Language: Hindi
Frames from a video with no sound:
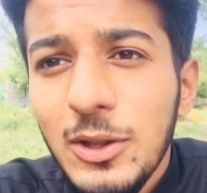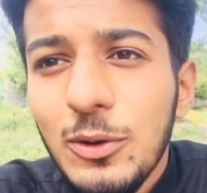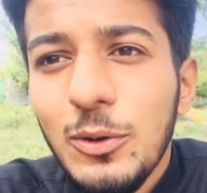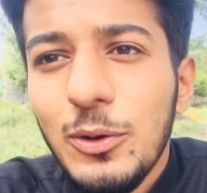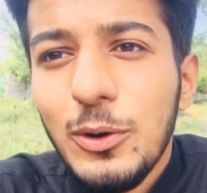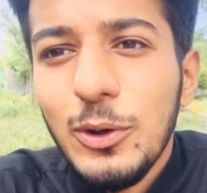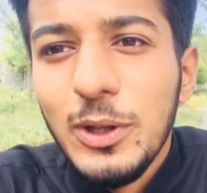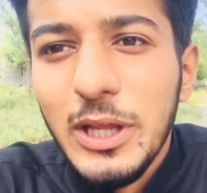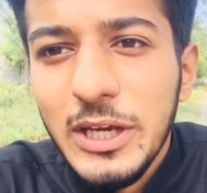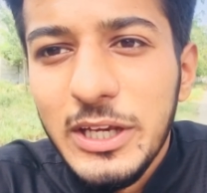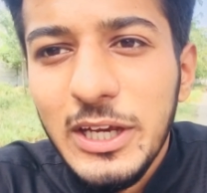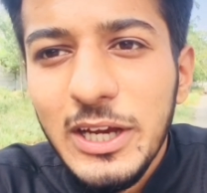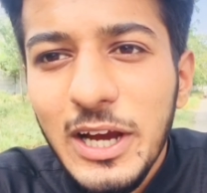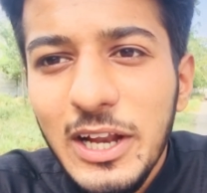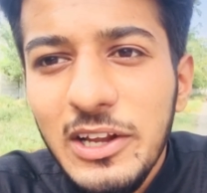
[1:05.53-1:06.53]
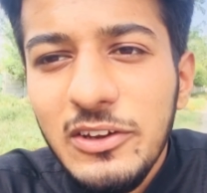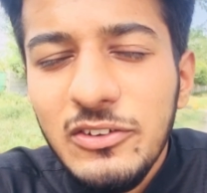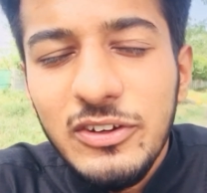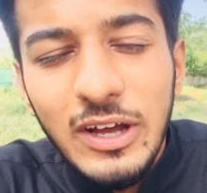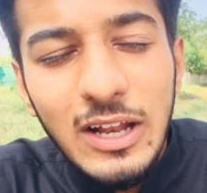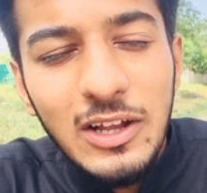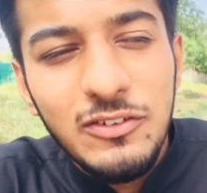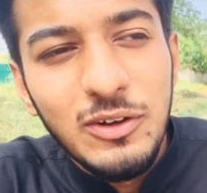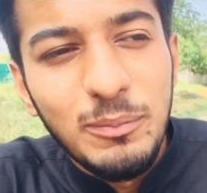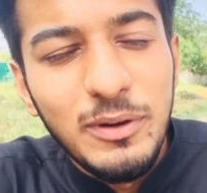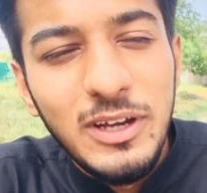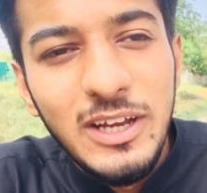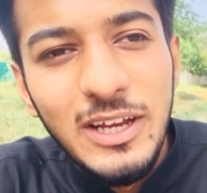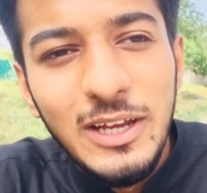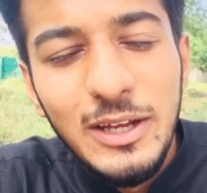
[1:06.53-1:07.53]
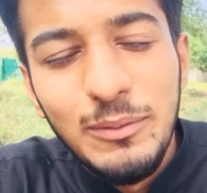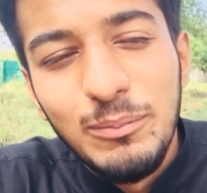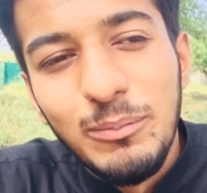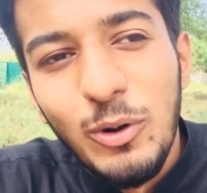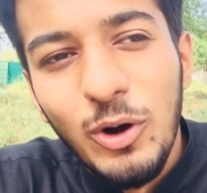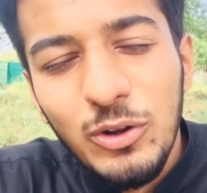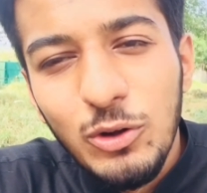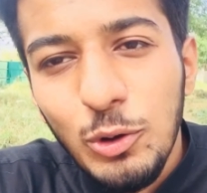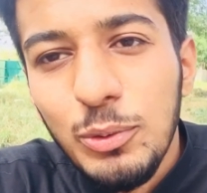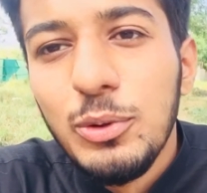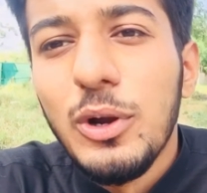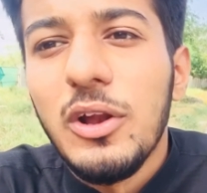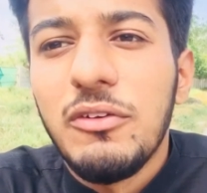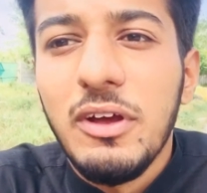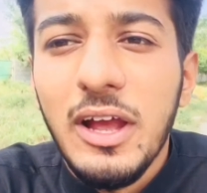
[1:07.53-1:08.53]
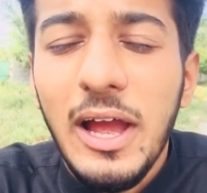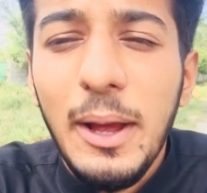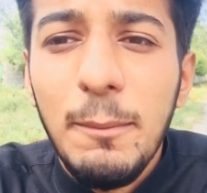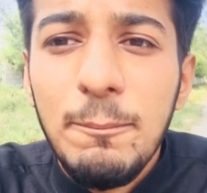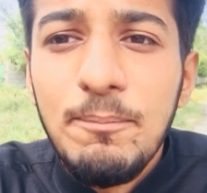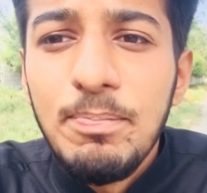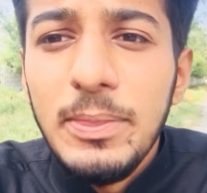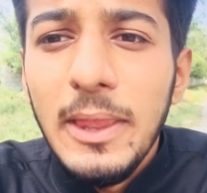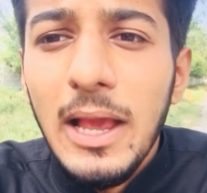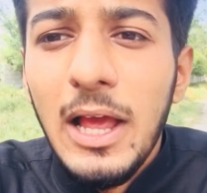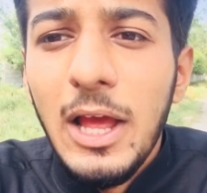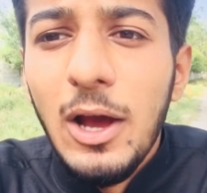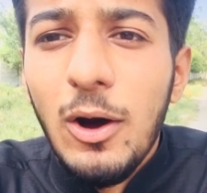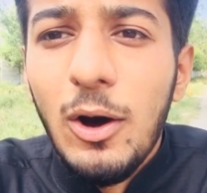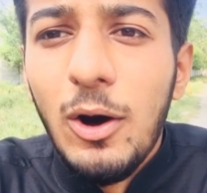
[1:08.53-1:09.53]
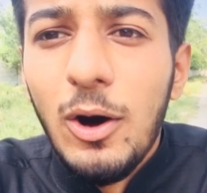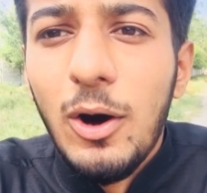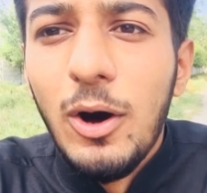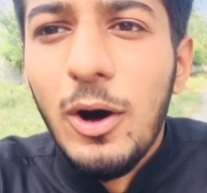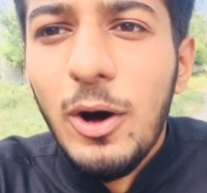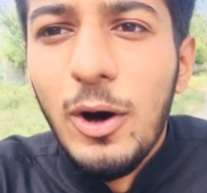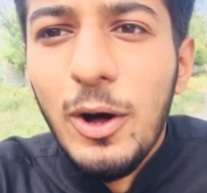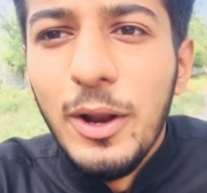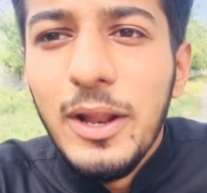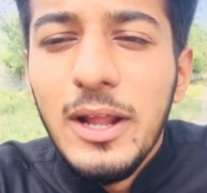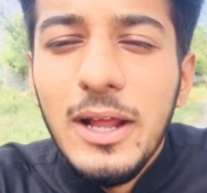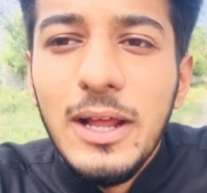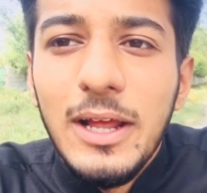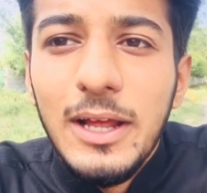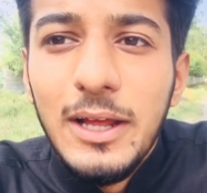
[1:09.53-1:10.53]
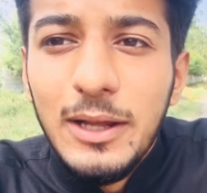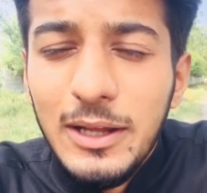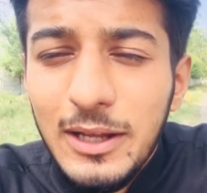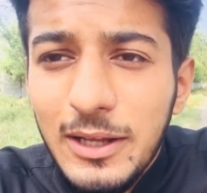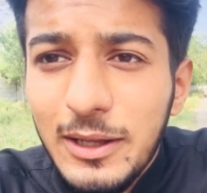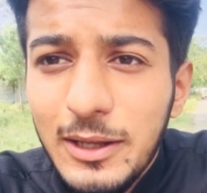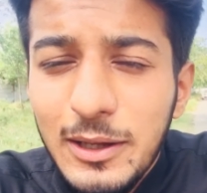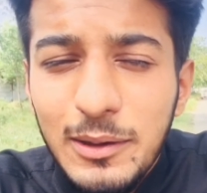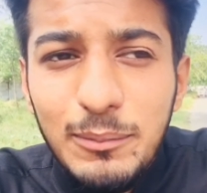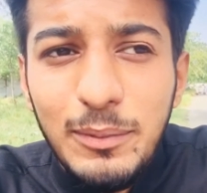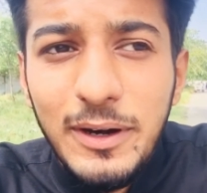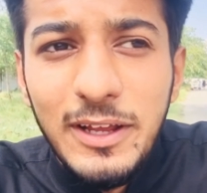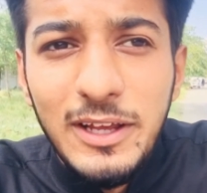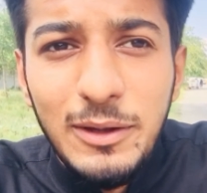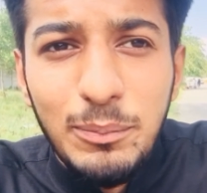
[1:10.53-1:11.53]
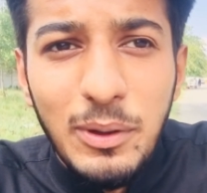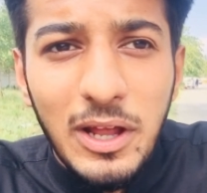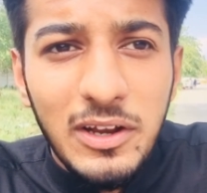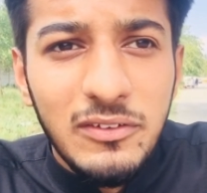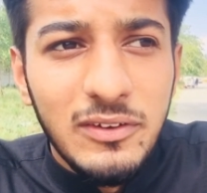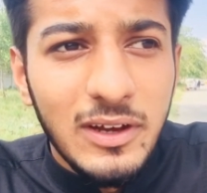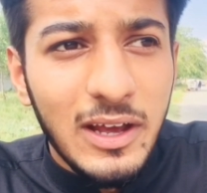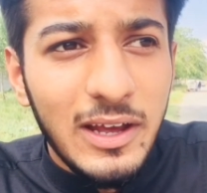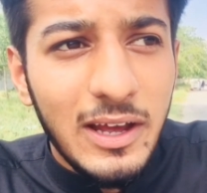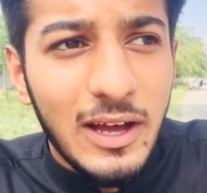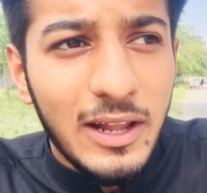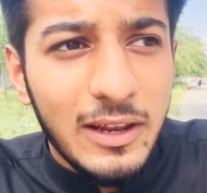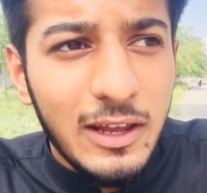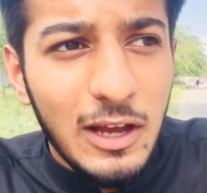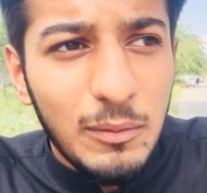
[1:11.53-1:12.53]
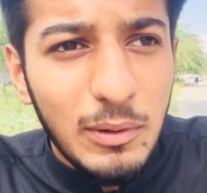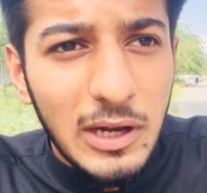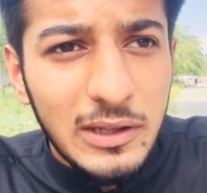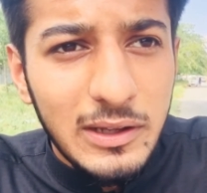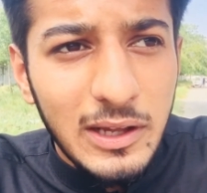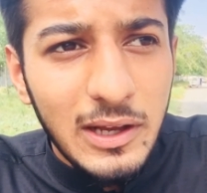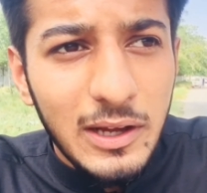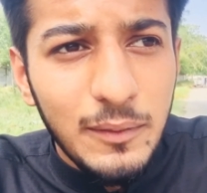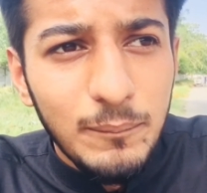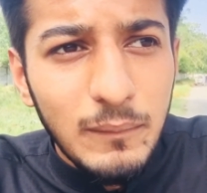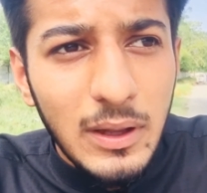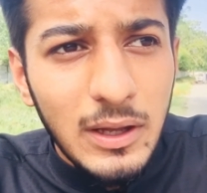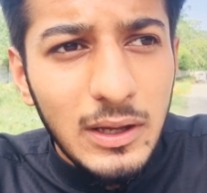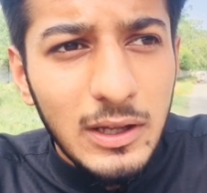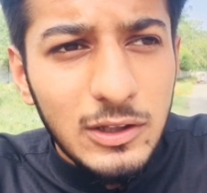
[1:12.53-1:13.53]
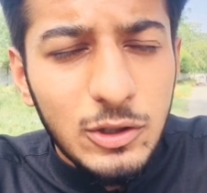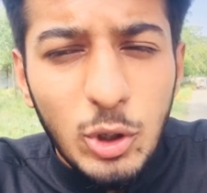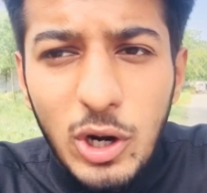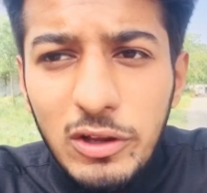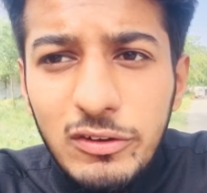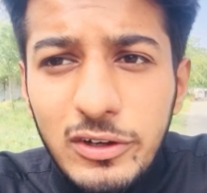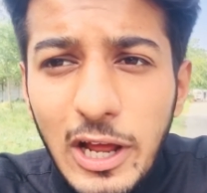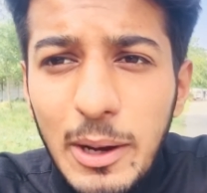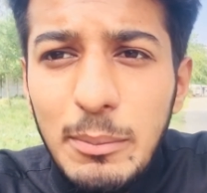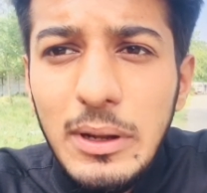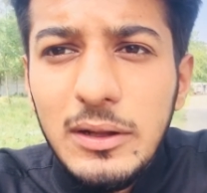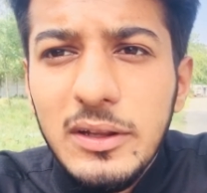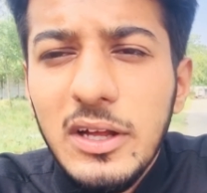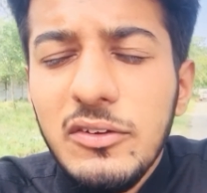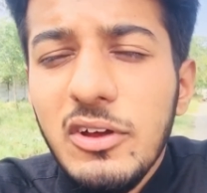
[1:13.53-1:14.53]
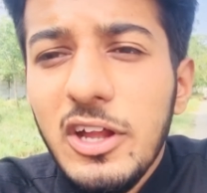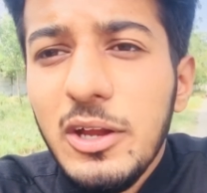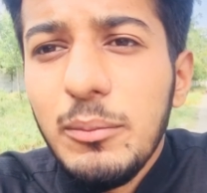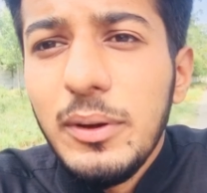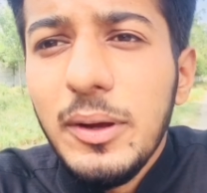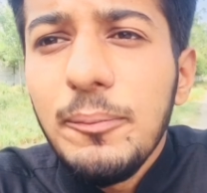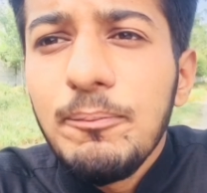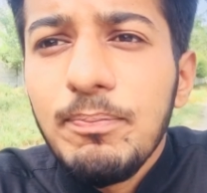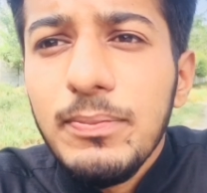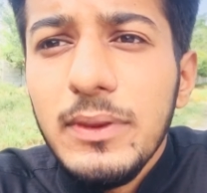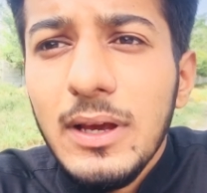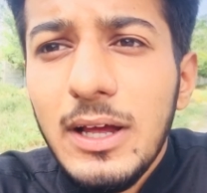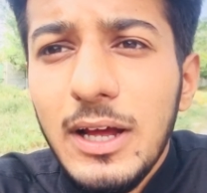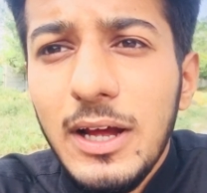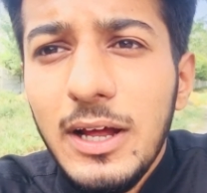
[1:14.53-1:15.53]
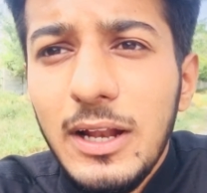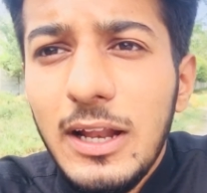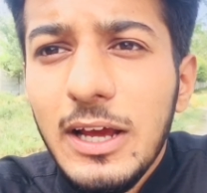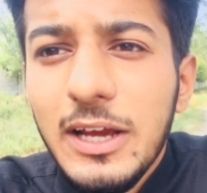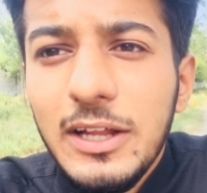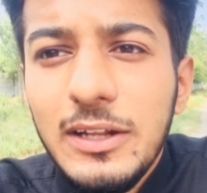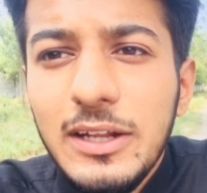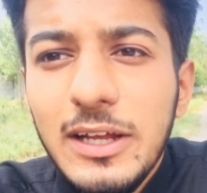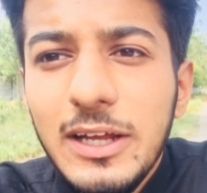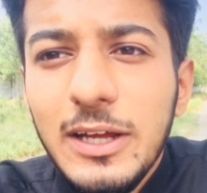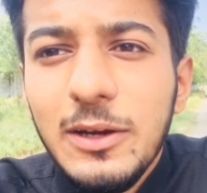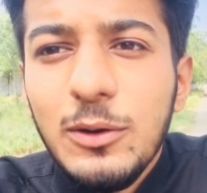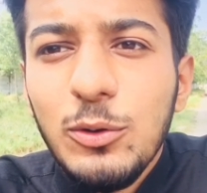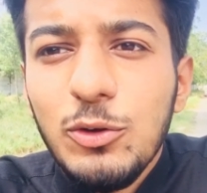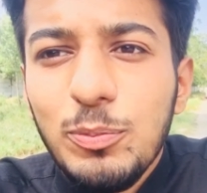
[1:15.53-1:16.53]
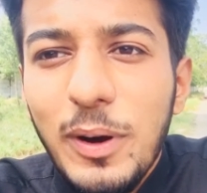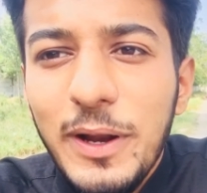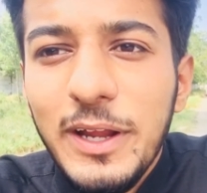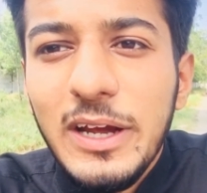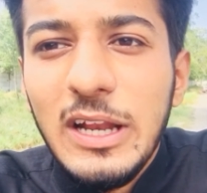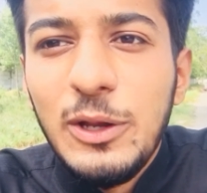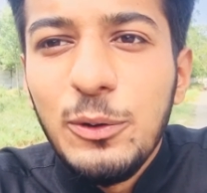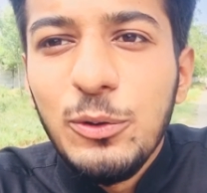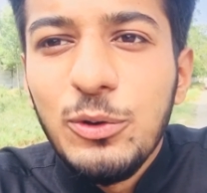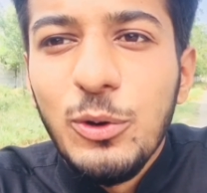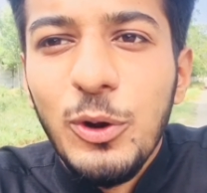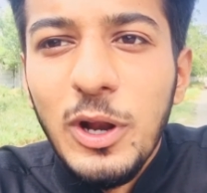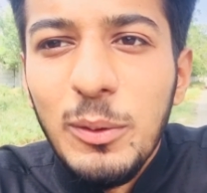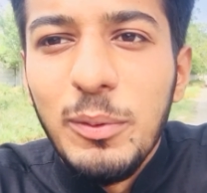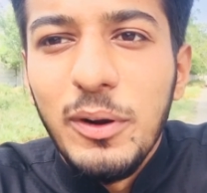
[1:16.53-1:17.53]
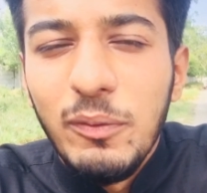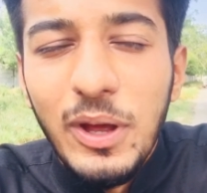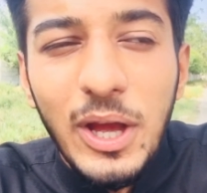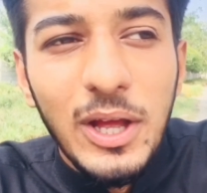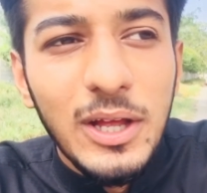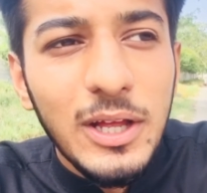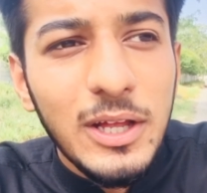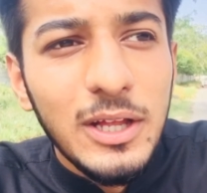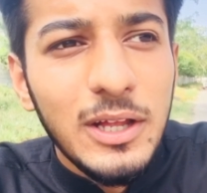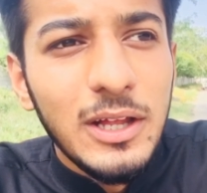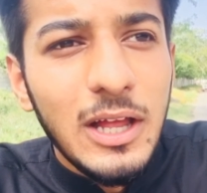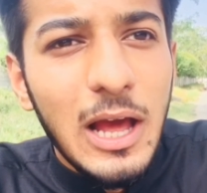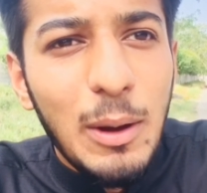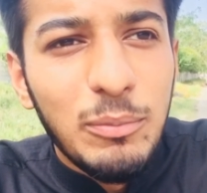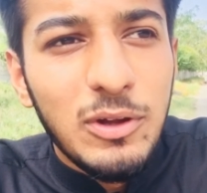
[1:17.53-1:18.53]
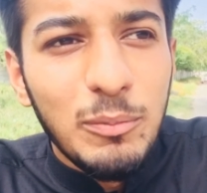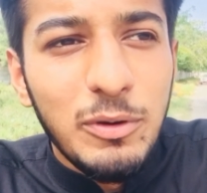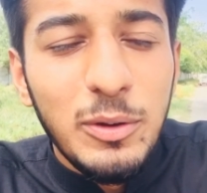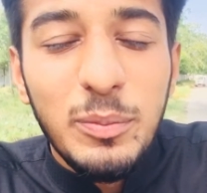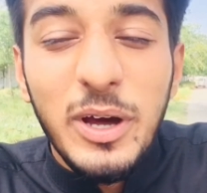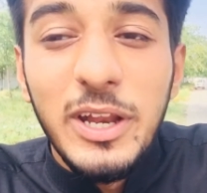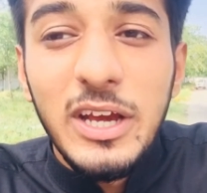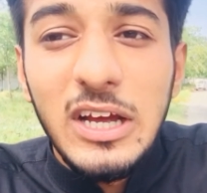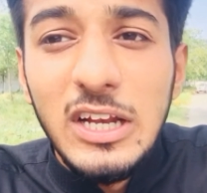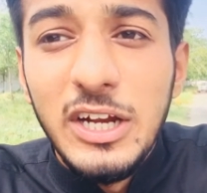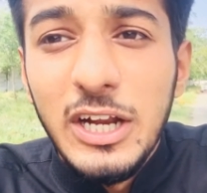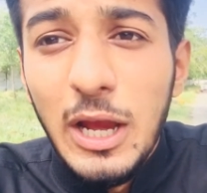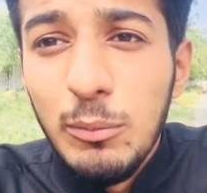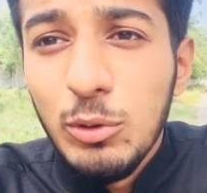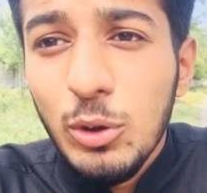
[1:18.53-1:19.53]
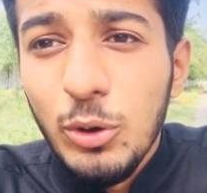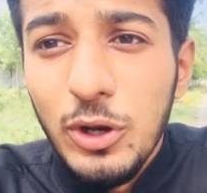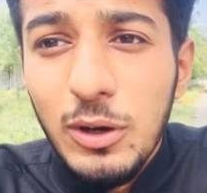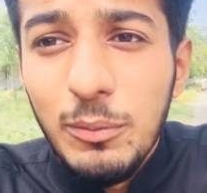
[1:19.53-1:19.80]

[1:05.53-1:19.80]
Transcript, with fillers: तो देखिएगा इनशाला जबरी बहुत खूबसूरत जगह है और बड़ी ही प्यारी जगह है यार क्या बात है थोड़ा सा टाइम लगता है जाने में लेकिन कुछ पाने के लिए कुछ खोना पड़ता है अब जबरी पाने के लिए टाइम तो खोना